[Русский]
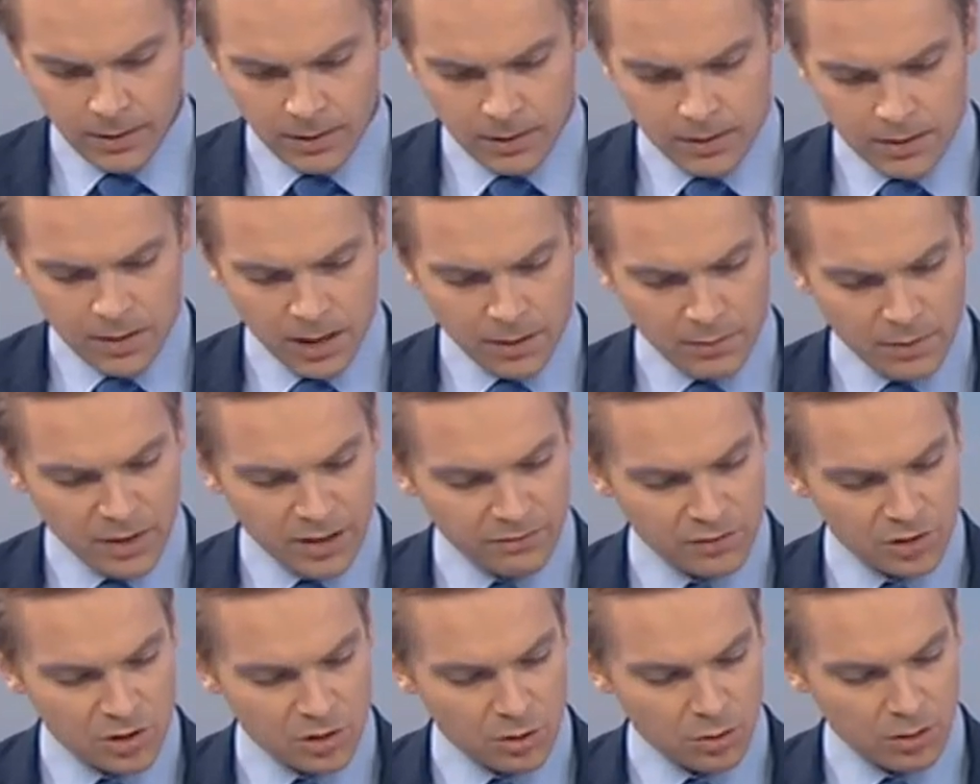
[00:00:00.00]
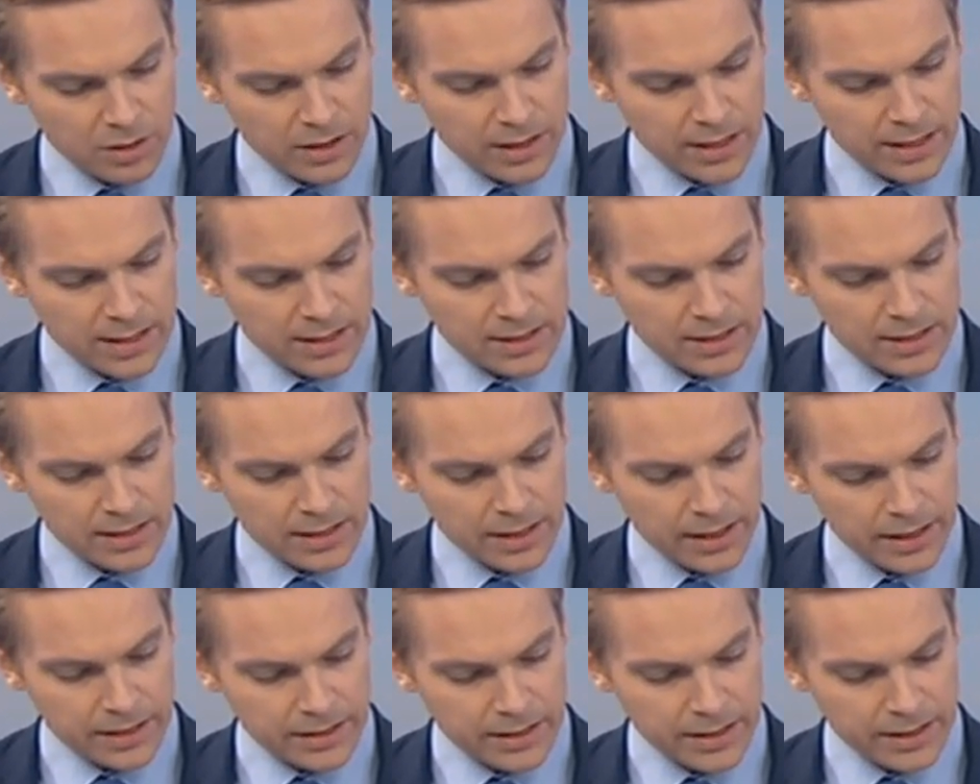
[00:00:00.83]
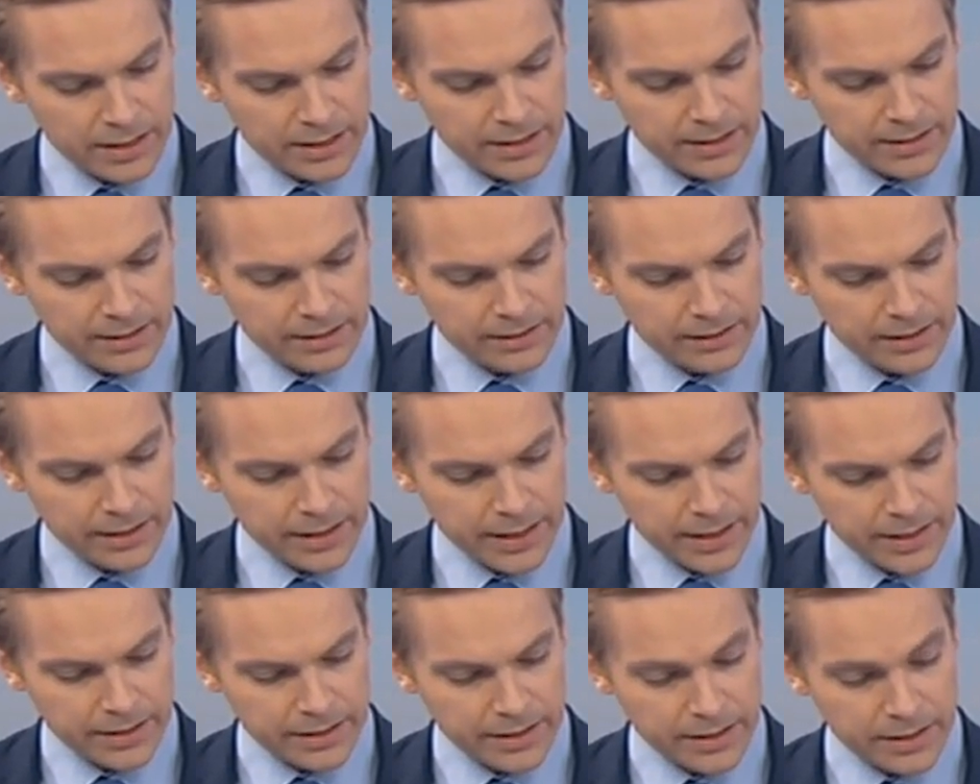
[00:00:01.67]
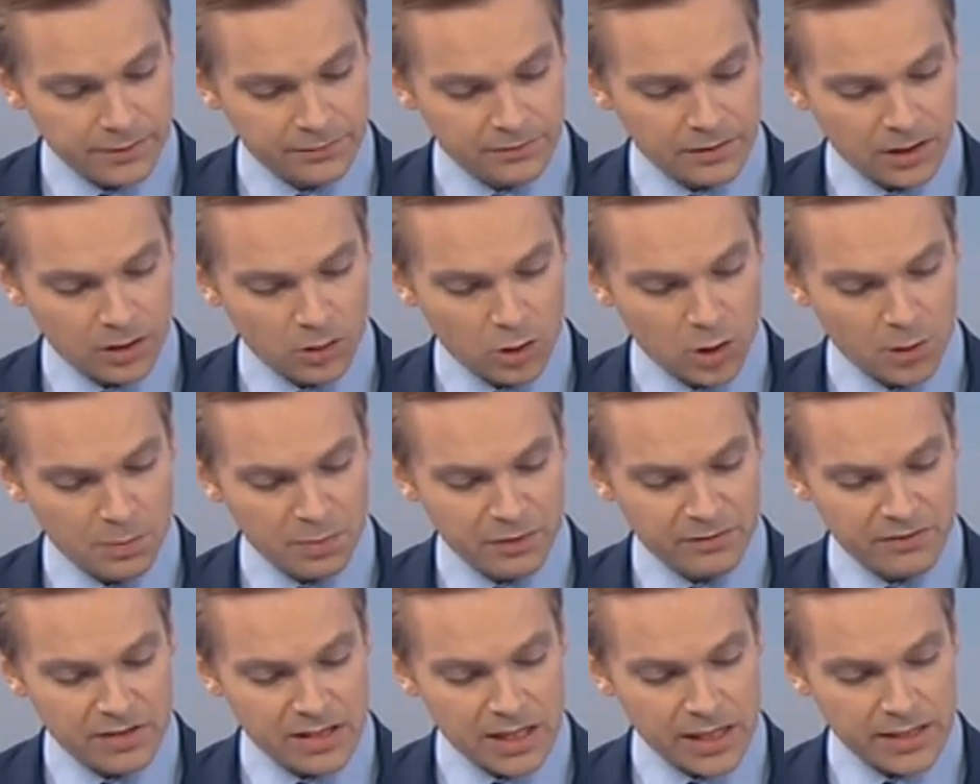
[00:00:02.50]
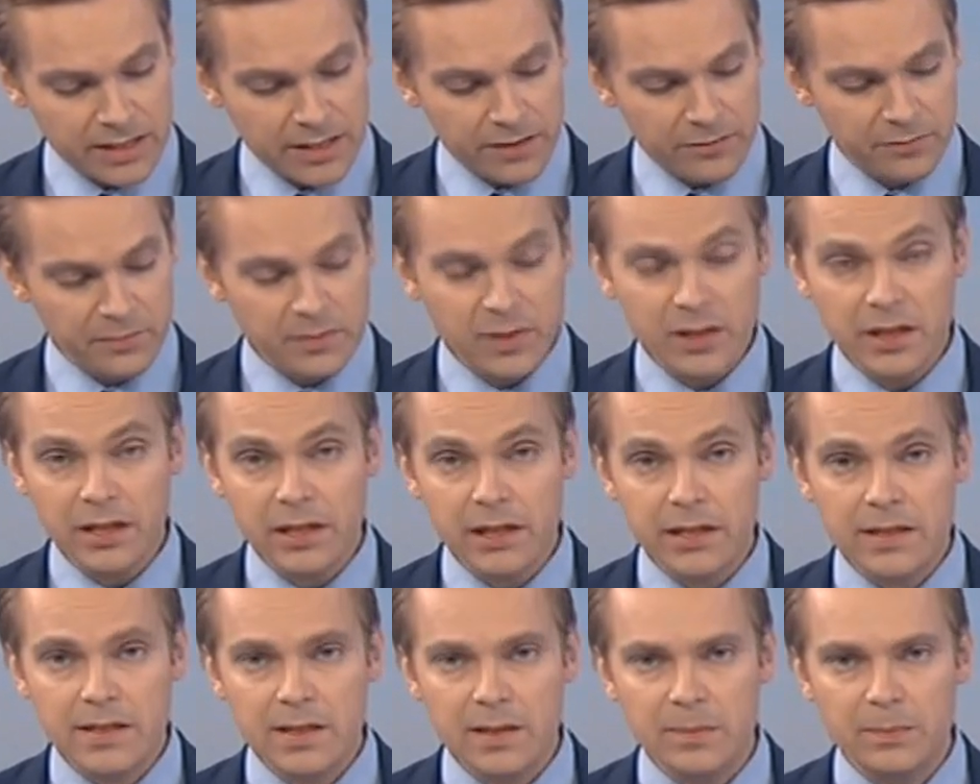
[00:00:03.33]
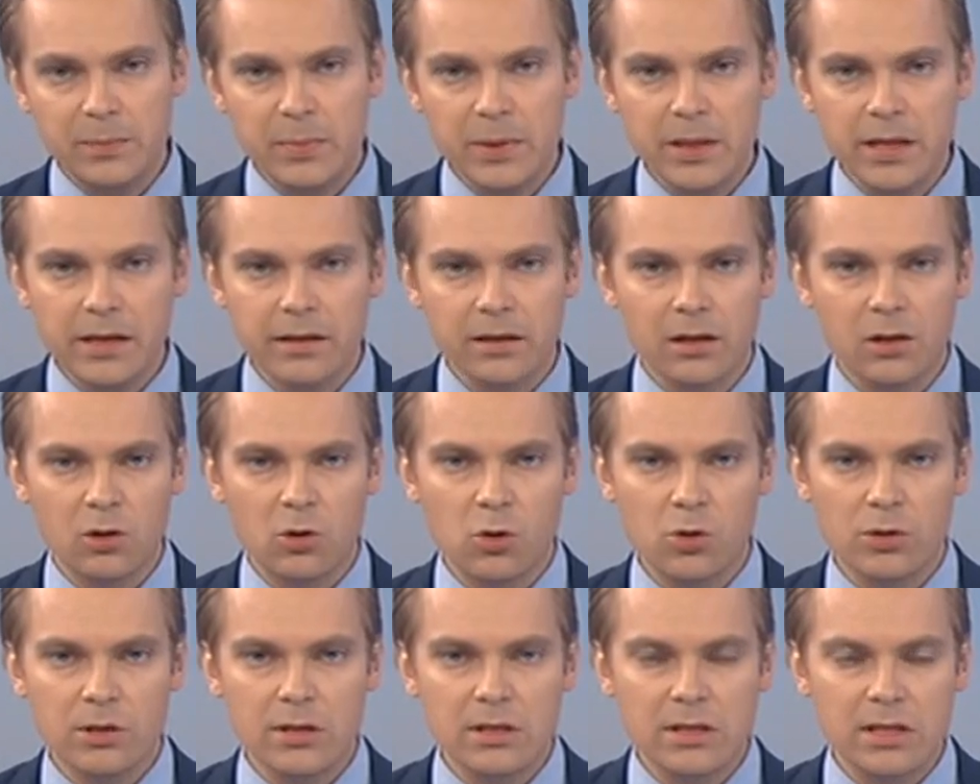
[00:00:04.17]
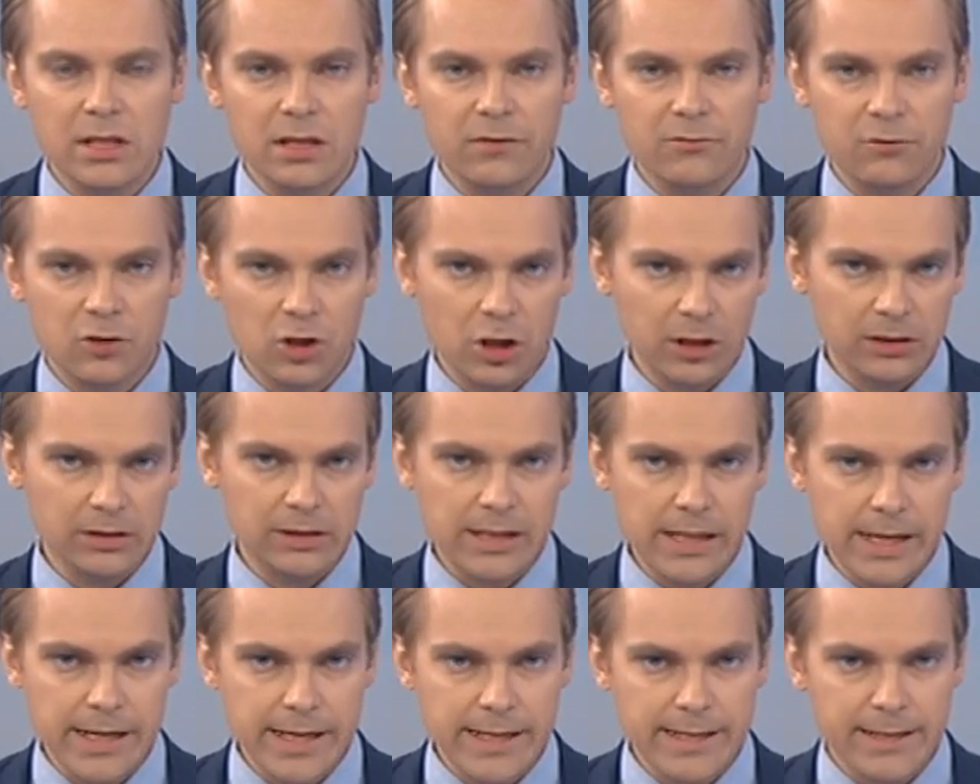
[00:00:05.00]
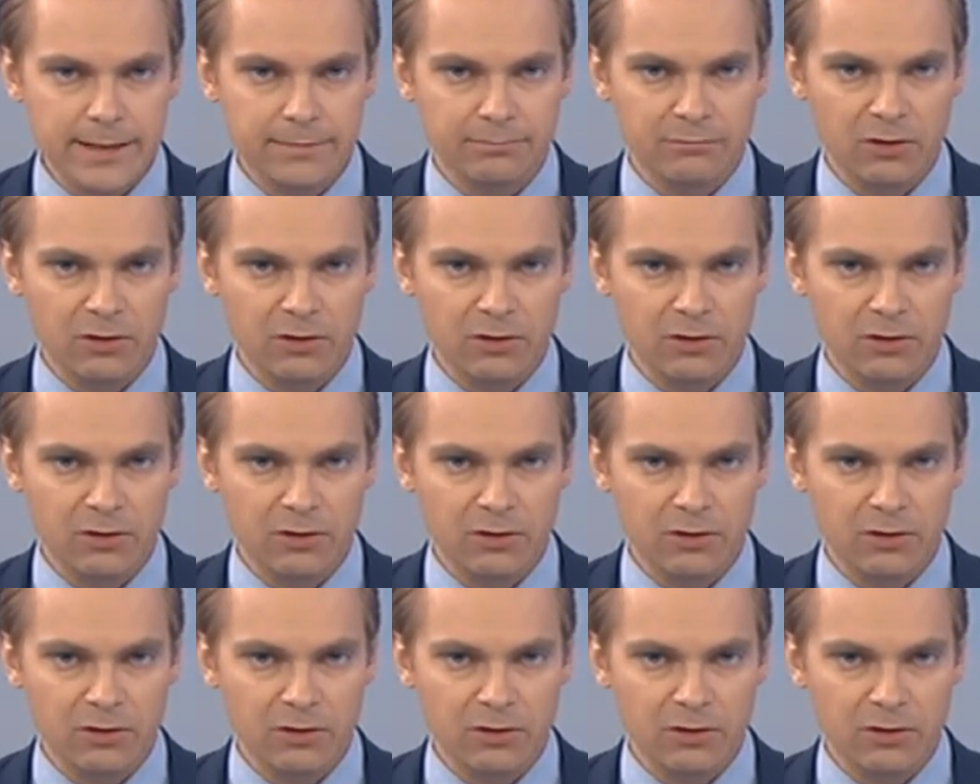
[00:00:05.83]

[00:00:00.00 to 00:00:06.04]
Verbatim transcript: Самое высокое здание Китая и второе по высоте в мире теперь находится в Шанхае.